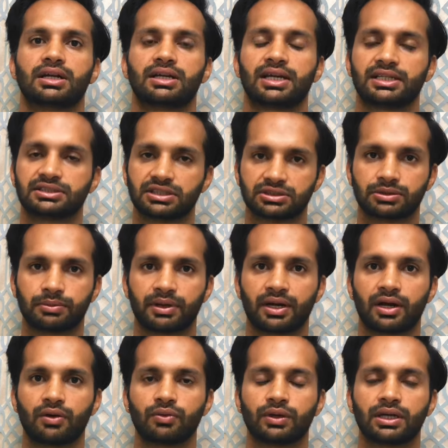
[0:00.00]
लाइसेंस
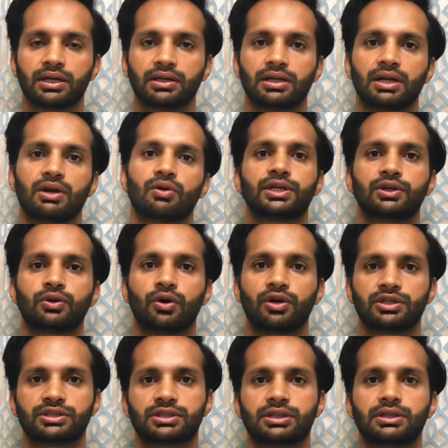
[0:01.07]
बनाओगे उसकी
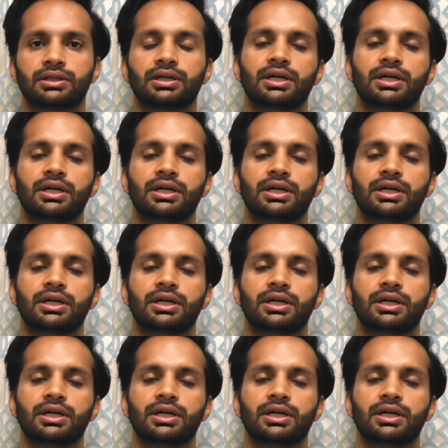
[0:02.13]
कॉस्ट